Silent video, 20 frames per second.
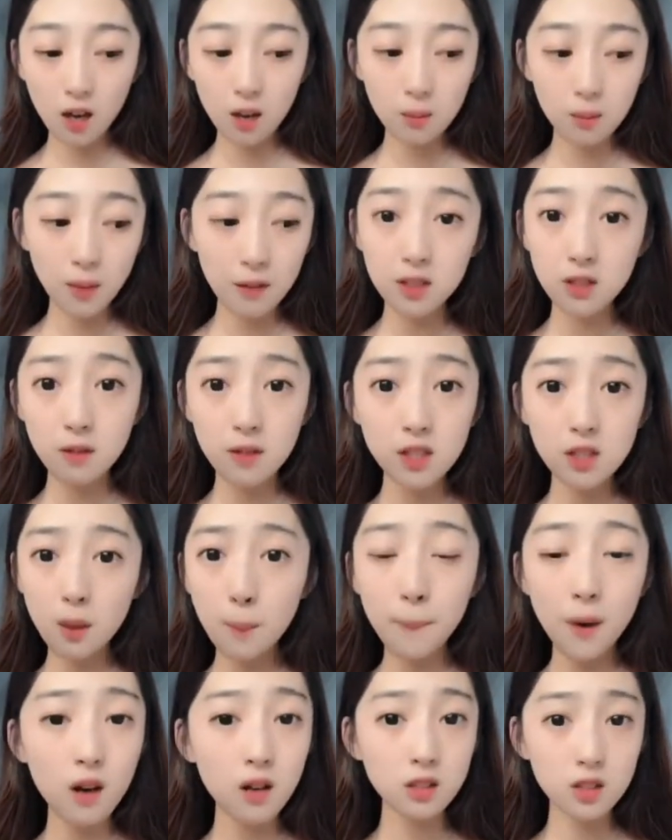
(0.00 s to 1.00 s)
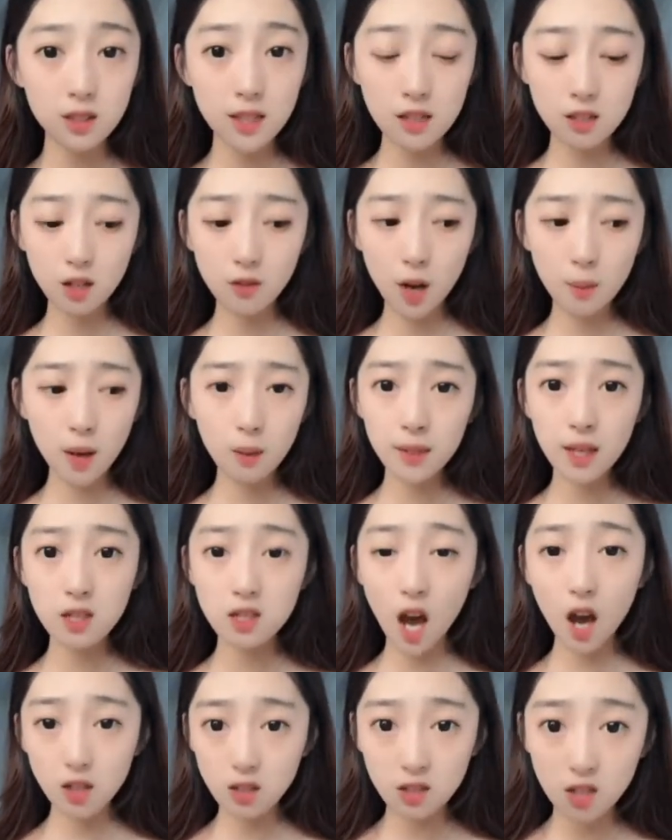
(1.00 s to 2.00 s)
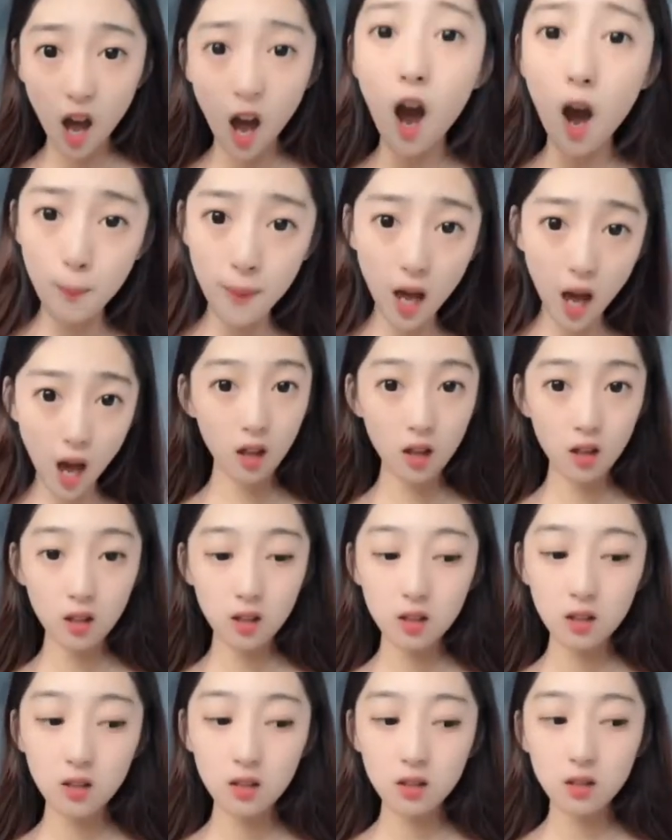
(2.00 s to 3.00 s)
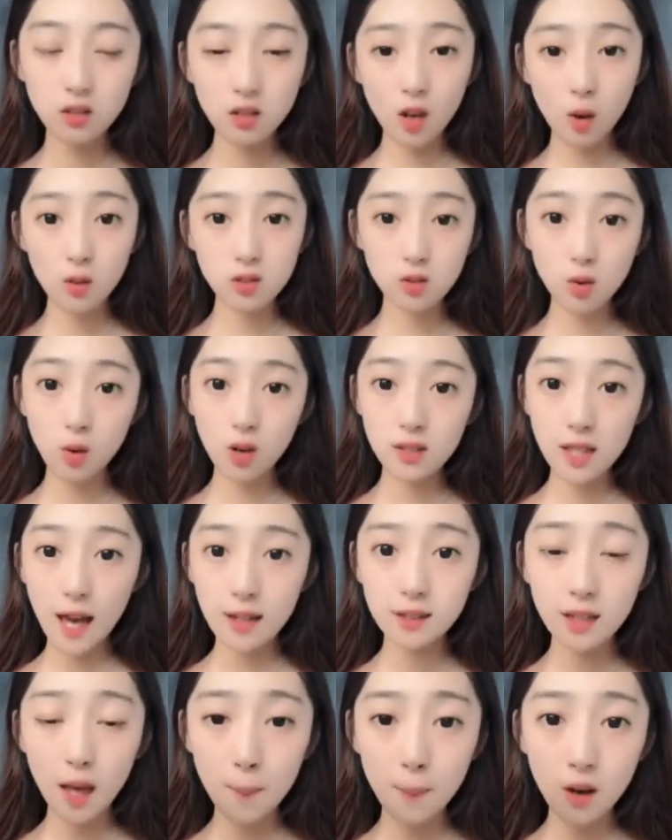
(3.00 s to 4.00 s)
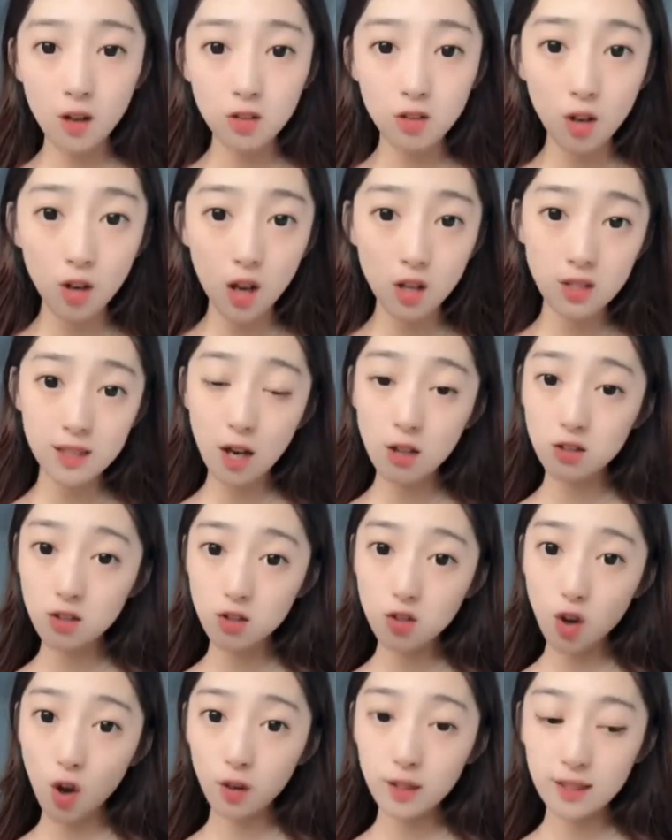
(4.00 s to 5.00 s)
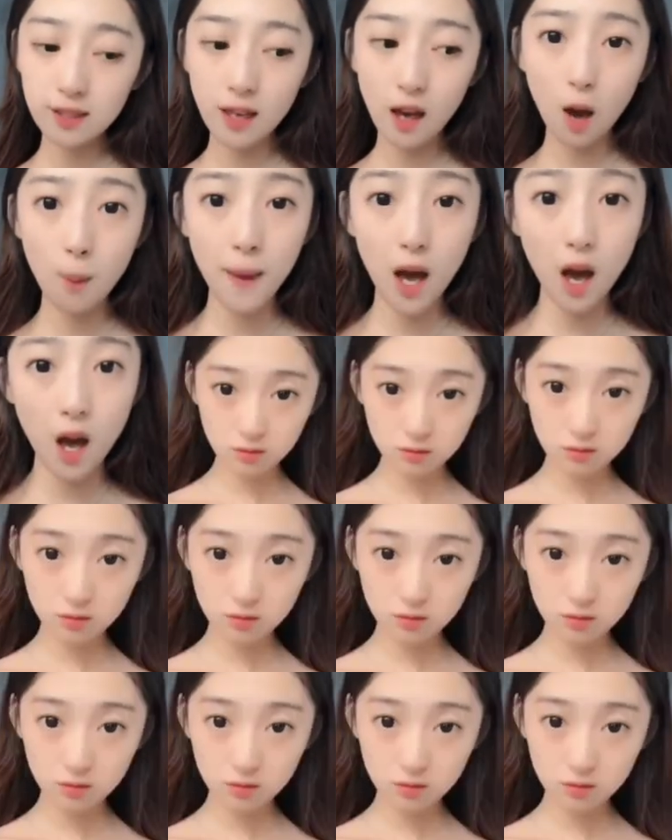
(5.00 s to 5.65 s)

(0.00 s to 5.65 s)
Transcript: 麻烦那位姓彭的先生往旁边让一让，好不啦？挡到我救我接男朋友了，人要自重一点，好吧？